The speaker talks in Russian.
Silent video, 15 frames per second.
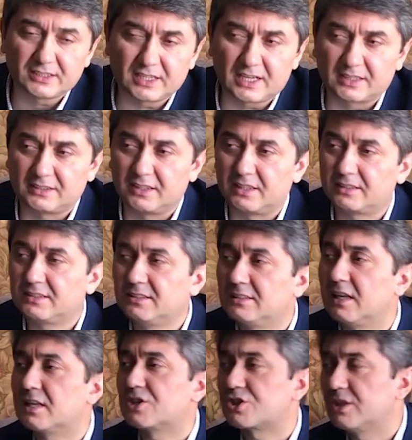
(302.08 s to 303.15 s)
так делать, ты
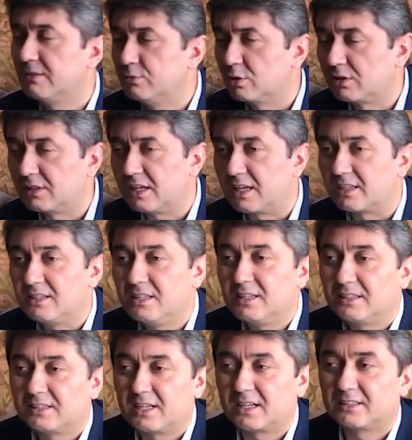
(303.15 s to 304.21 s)
должна вот так,
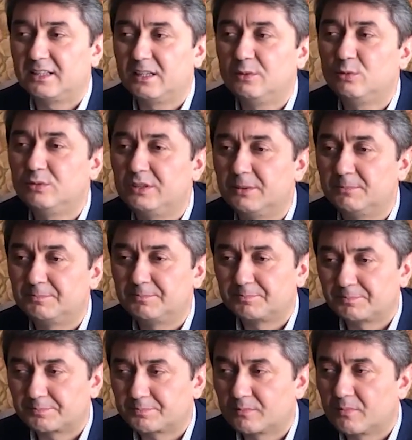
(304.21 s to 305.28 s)
тогда люди,
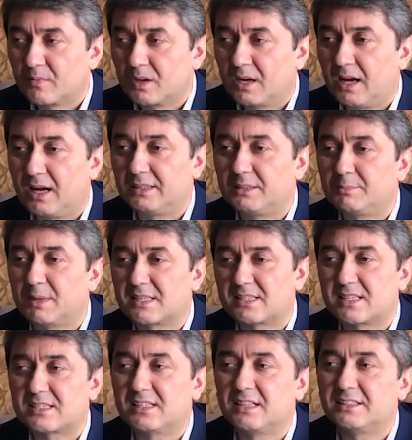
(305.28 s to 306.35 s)
они
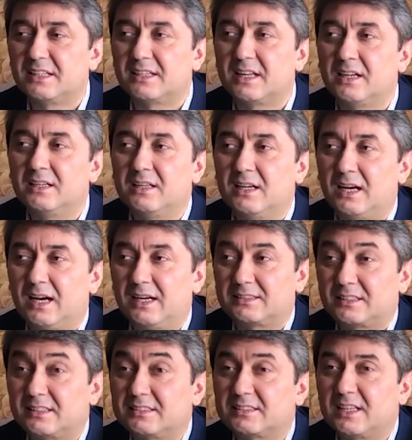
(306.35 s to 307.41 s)
подсознательно
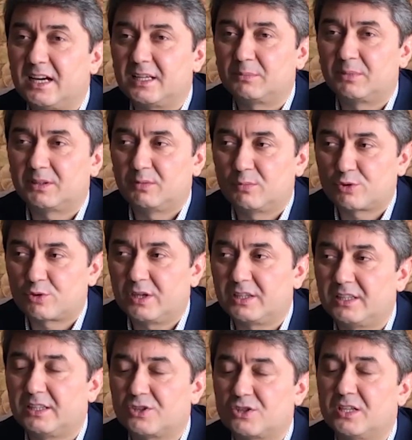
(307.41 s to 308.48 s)
отрицают, потому что
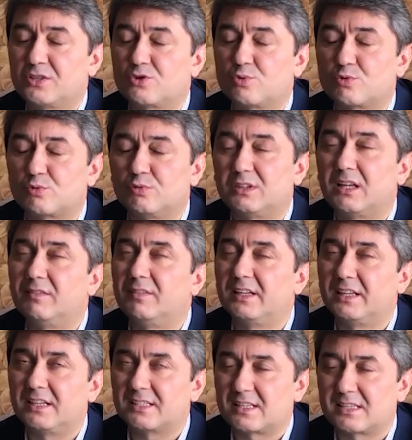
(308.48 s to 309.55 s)
они начинают чувствовать
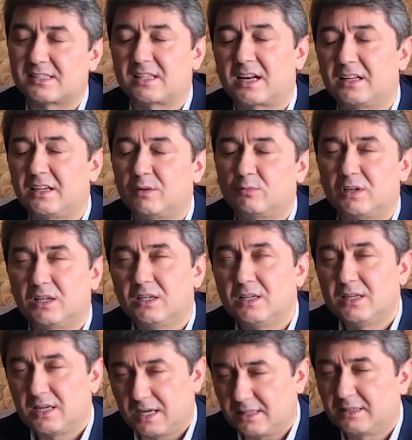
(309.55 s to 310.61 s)
давление со стороны,
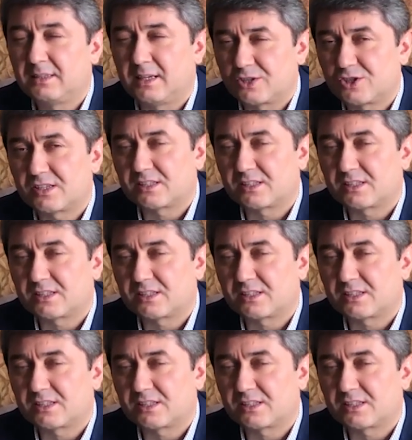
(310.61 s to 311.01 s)
от нашей